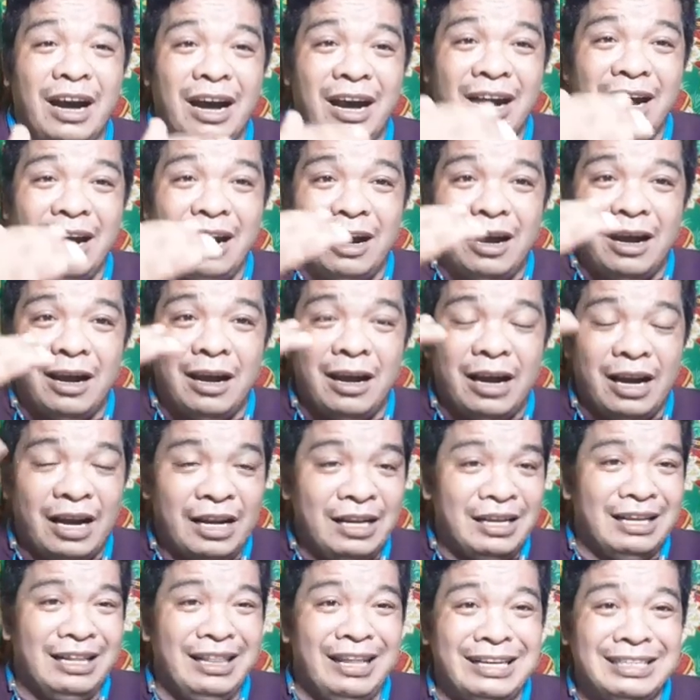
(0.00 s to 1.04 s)
uh,
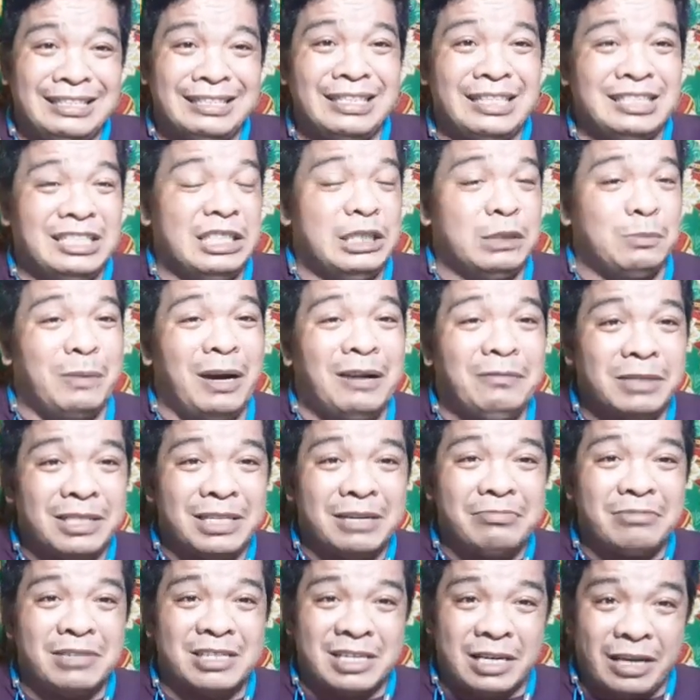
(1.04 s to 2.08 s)
analyze that spam
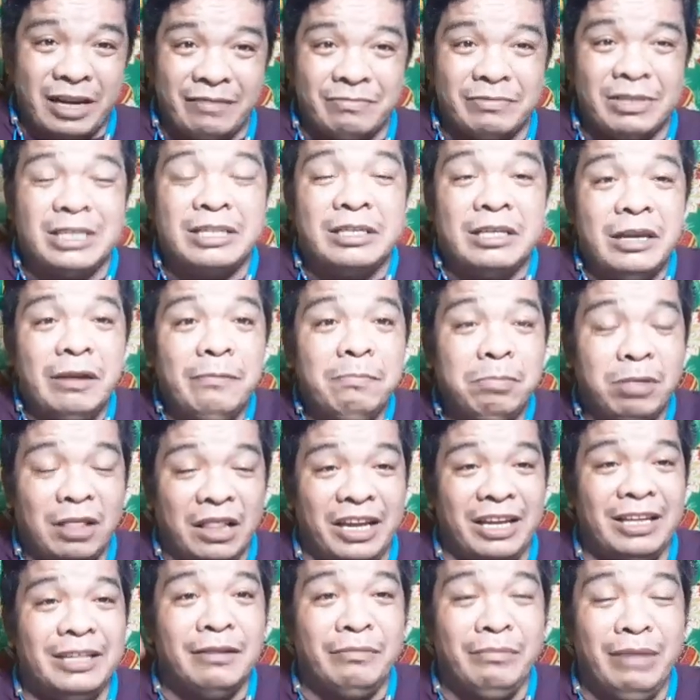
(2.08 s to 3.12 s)
subscriber
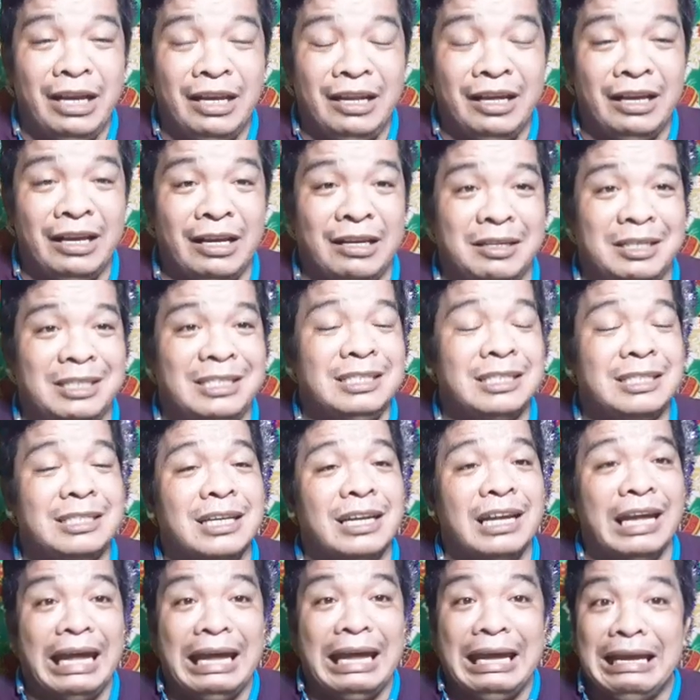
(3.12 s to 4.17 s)
deeply, the meaning is
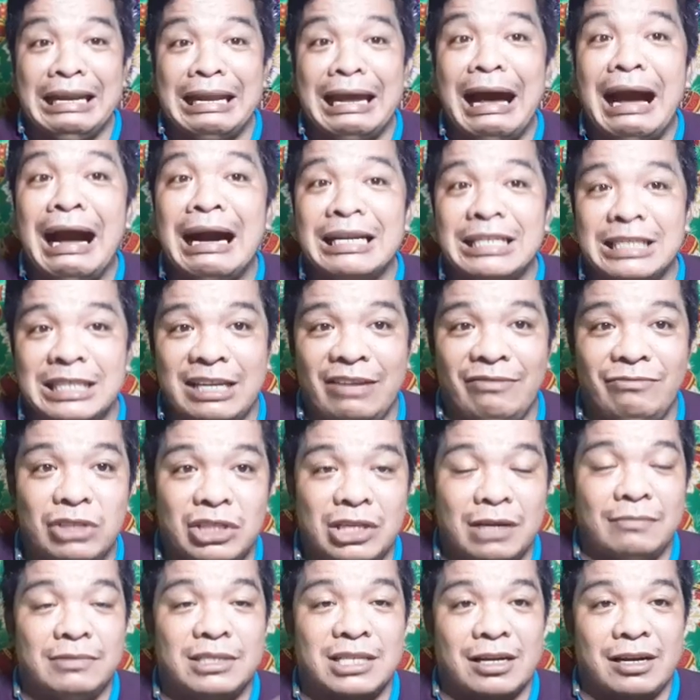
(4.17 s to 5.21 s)
inactive
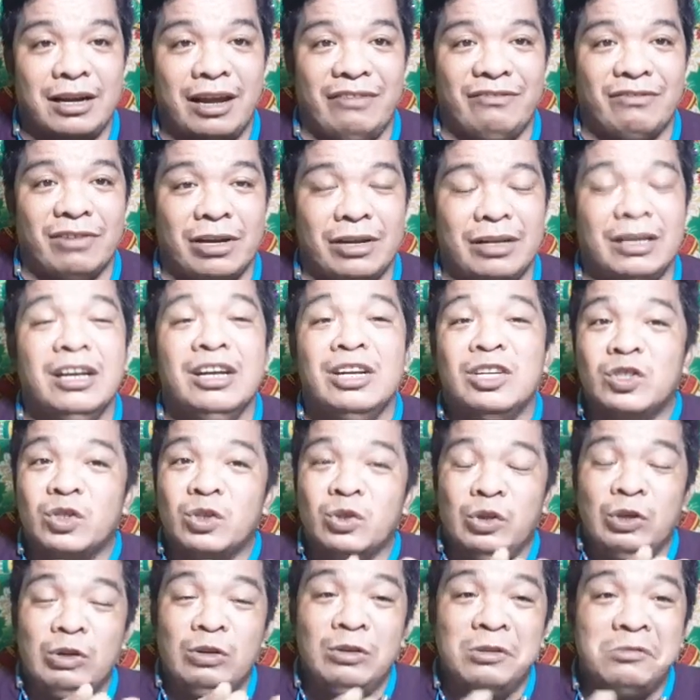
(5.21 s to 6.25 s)
subscriber. So
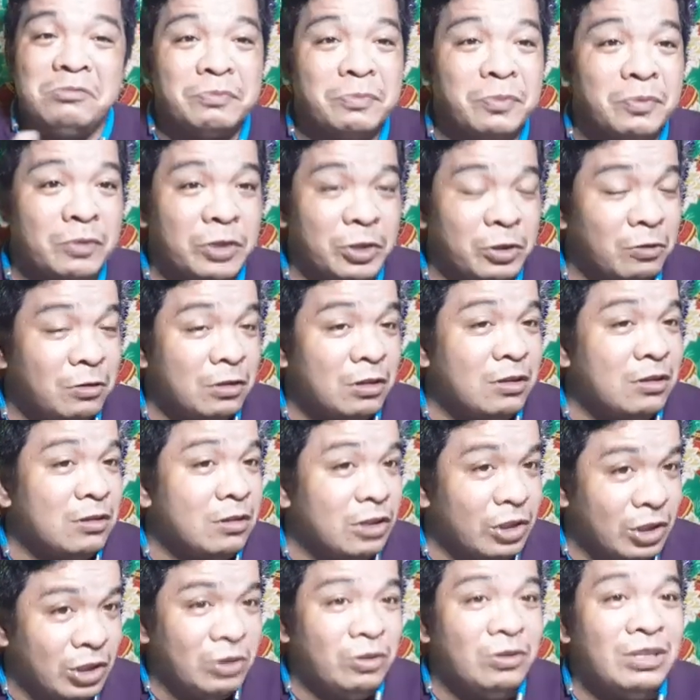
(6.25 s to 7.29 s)
yun,
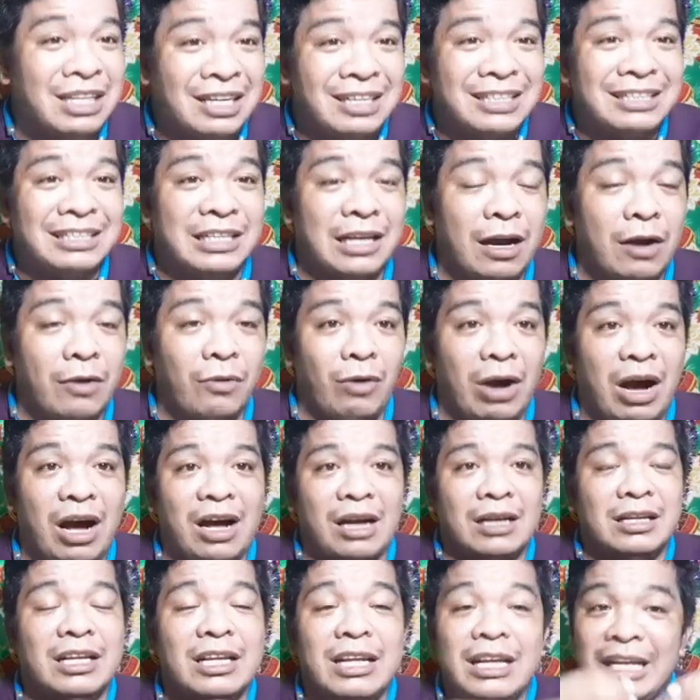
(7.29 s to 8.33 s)
yun, yun lang daw
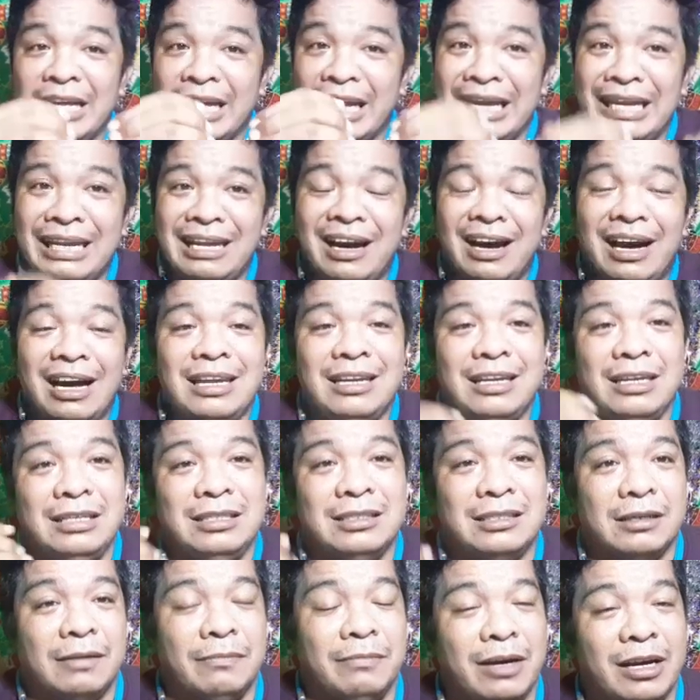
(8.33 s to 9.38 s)
ang inaalis
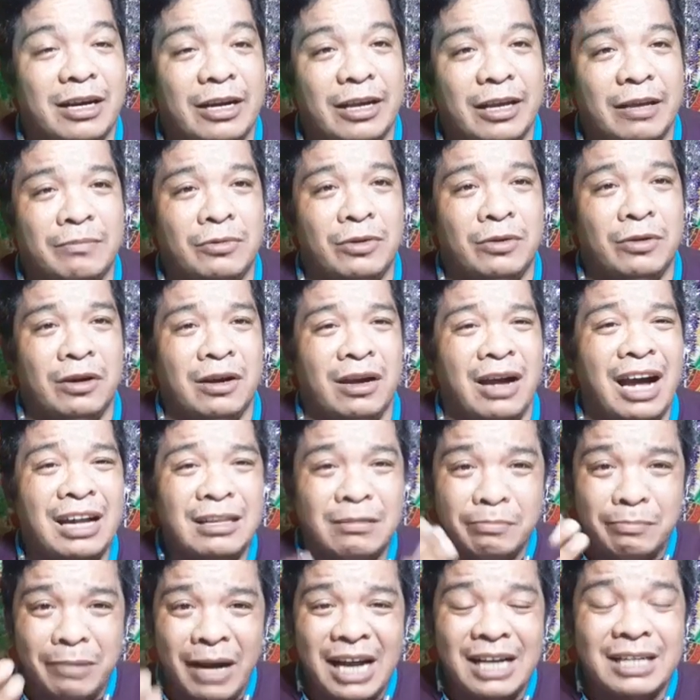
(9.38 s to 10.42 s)
sa bahay mo. At
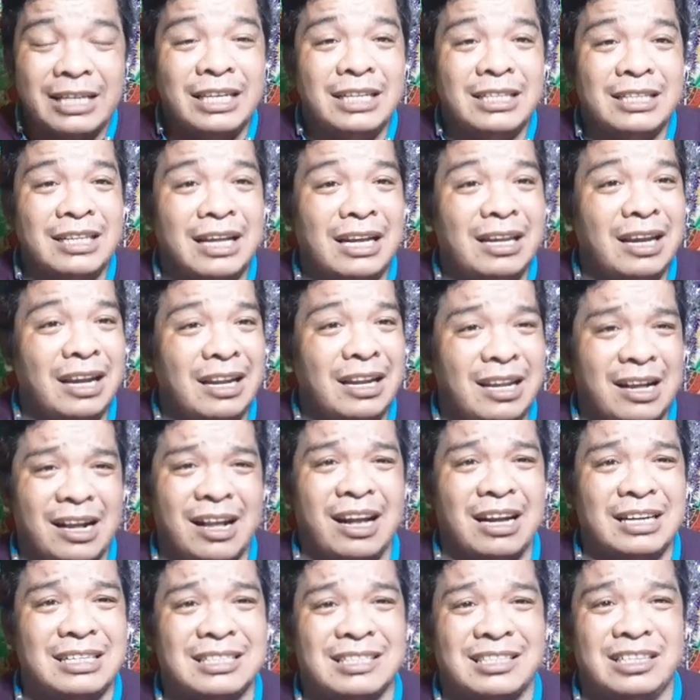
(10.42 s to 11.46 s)
bakit
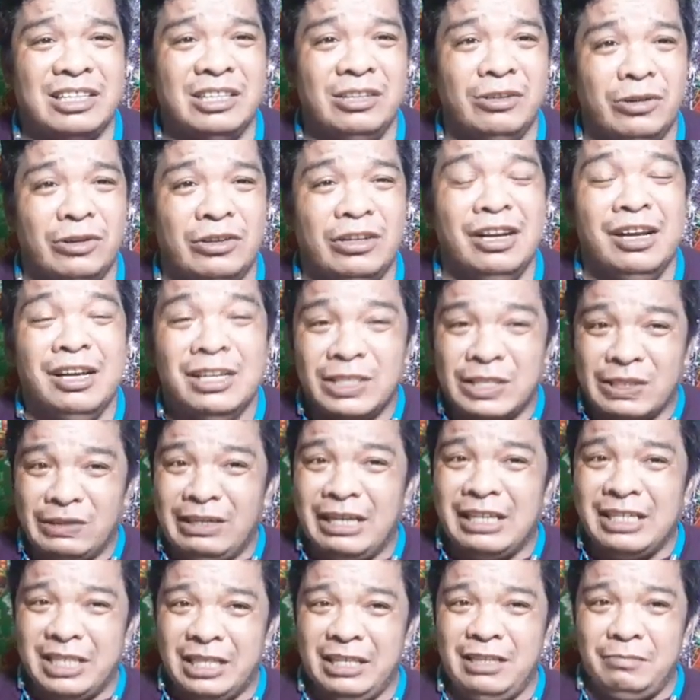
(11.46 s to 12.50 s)
nalalagasan yon? So
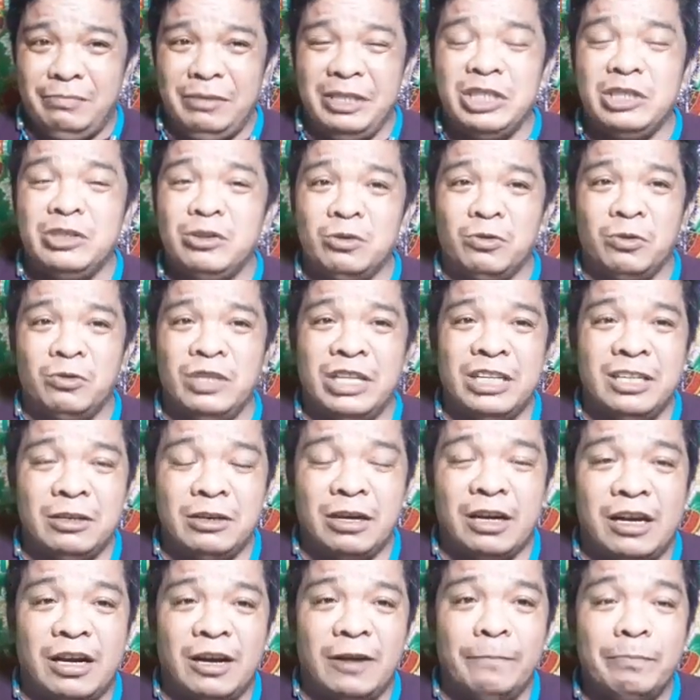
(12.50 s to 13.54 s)
does it means yung kunin,
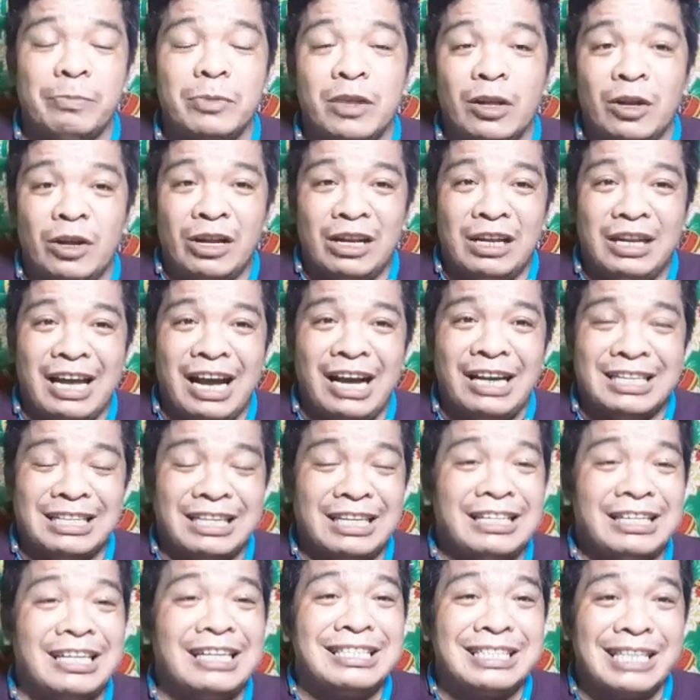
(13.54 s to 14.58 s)
uh, lahat
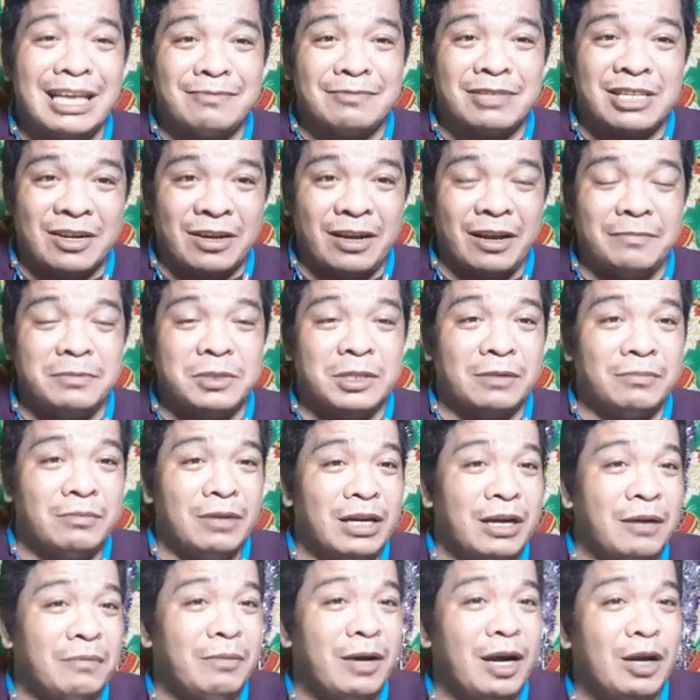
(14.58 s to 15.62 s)
na nag-subscribe sa
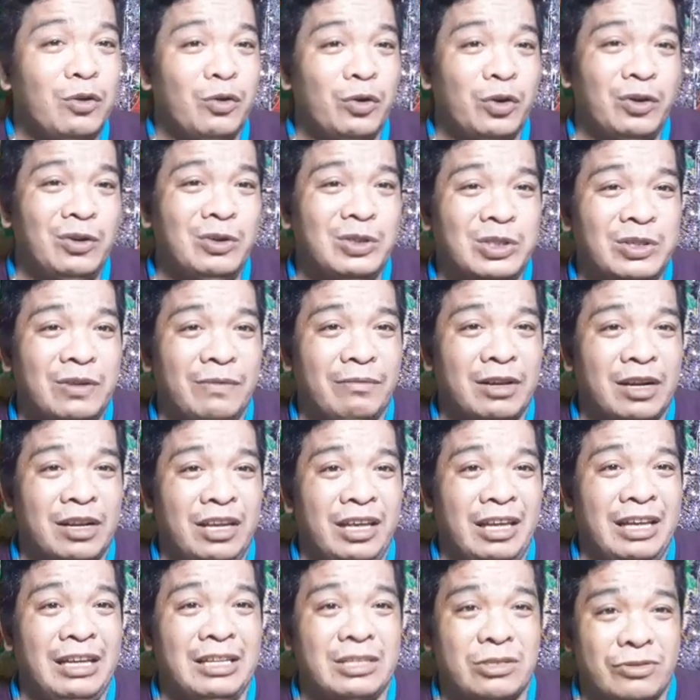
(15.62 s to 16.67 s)
mga bagong YouTube
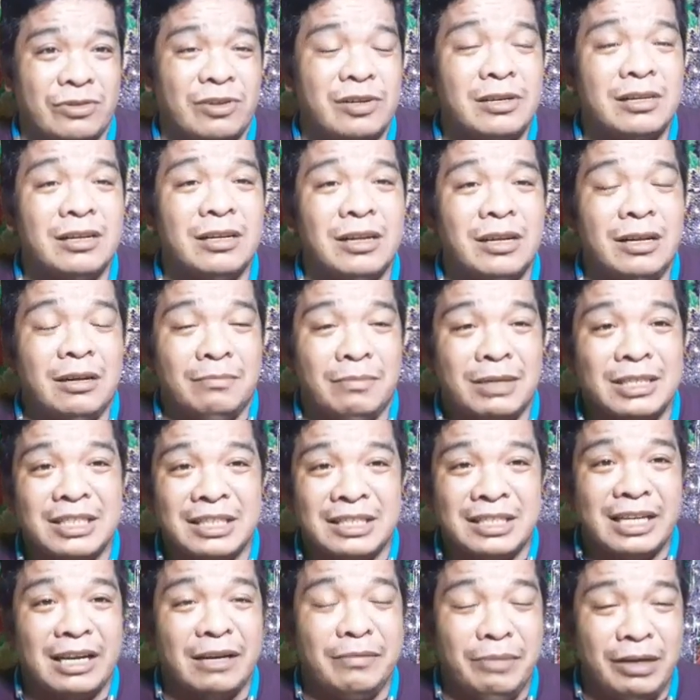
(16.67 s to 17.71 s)
creator,
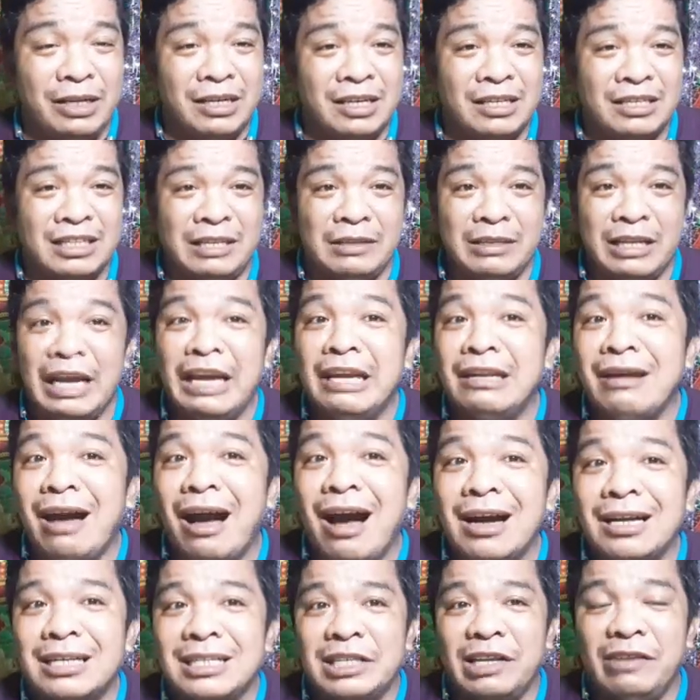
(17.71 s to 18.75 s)
masasabi natin
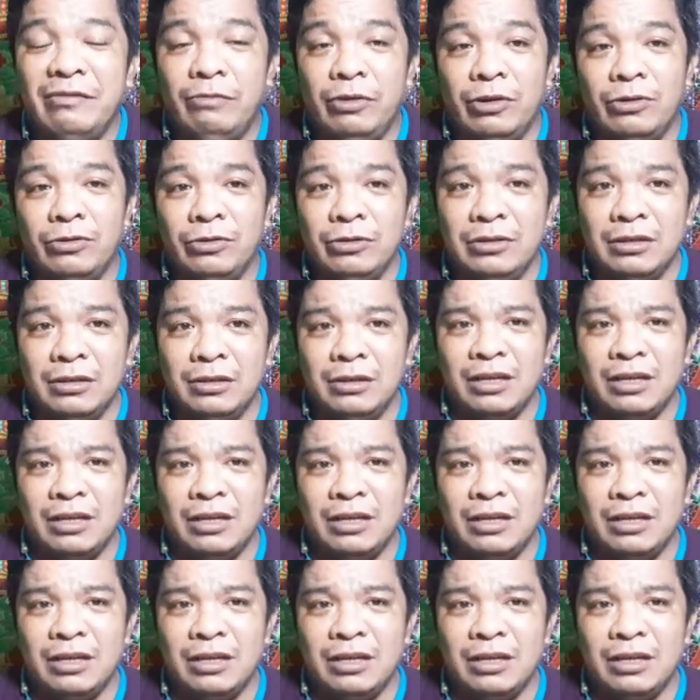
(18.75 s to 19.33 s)
inactive yon.